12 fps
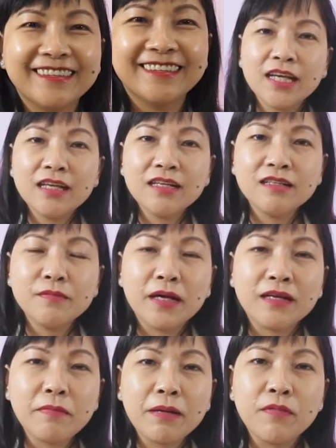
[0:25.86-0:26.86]
Khi người
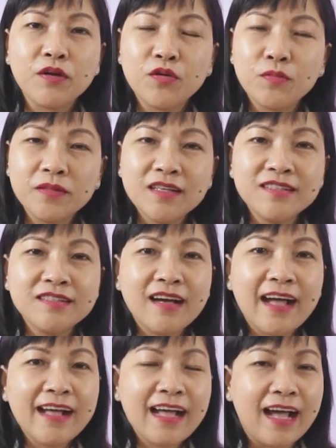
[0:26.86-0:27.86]
bệnh mắc bệnh ung thư
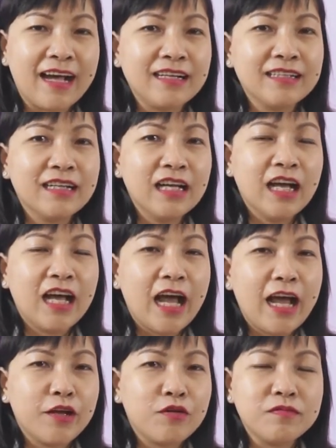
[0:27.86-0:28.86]
ác hẳn,
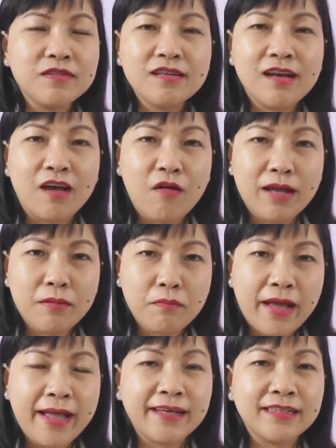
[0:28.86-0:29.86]
ai cũng rất là hoang
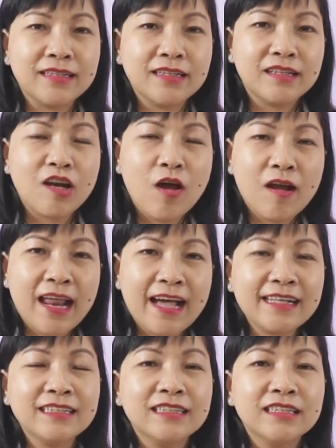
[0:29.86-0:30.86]
mang, lo
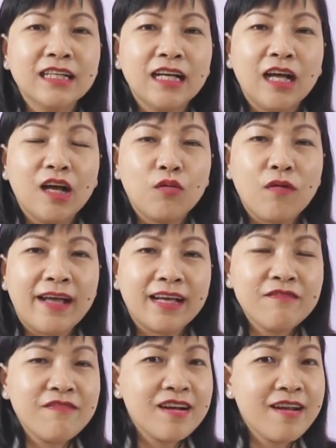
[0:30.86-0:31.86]
lắng. Ngoài
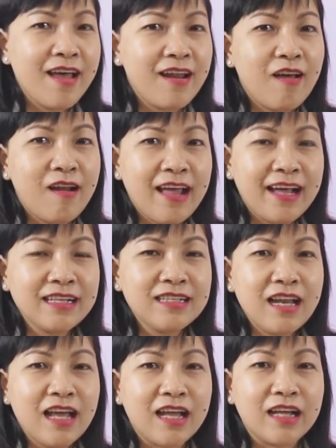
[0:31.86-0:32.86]
cái vấn đề lo
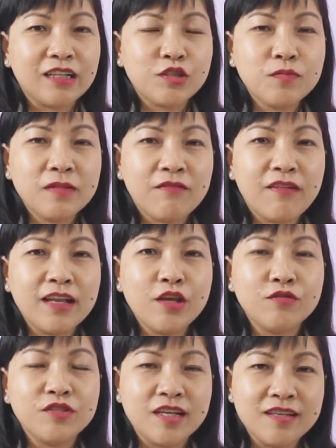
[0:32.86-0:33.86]
lắng là chúng ta phải
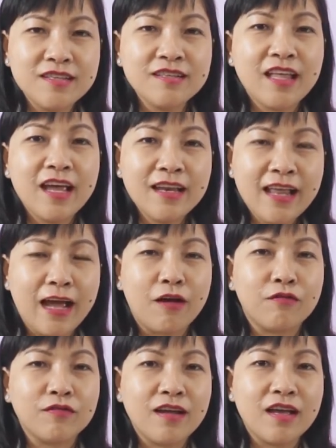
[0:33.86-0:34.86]
điều trị như thế
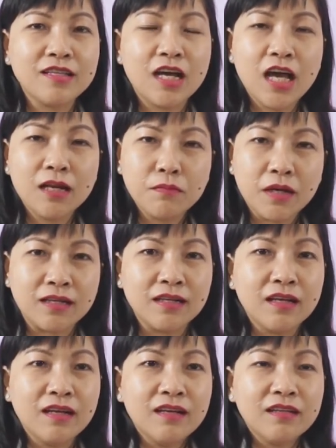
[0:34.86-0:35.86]
nào để cho hết bệnh
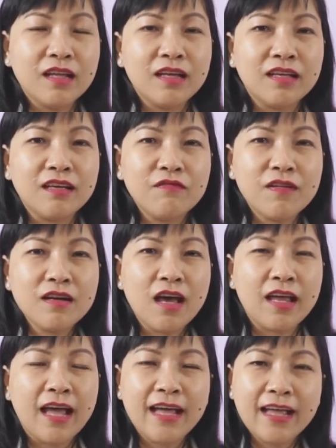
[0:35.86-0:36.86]
thì cái vấn
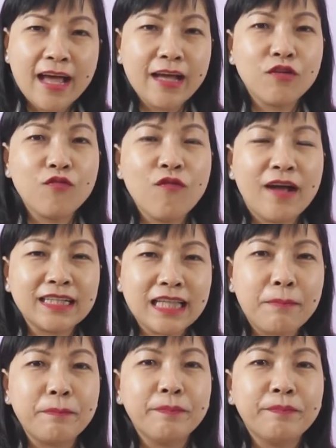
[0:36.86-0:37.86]
đề ai ai cũng quan
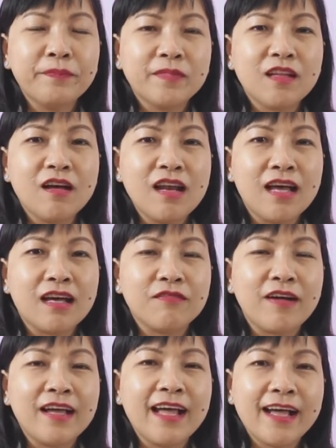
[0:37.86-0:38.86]
tâm đó là
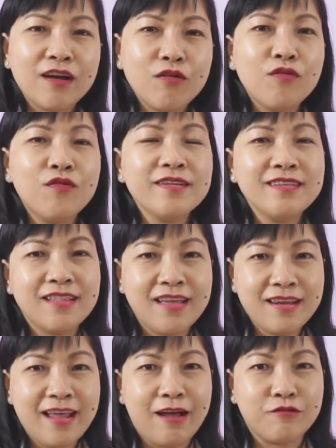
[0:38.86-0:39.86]
phải ăn uống như
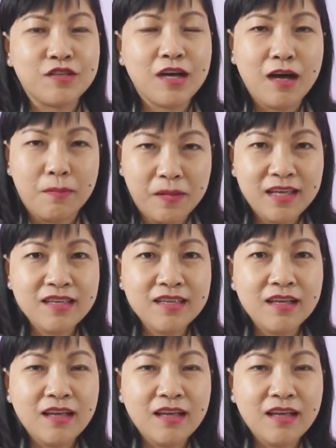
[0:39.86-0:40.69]
thế nào cho hợp lý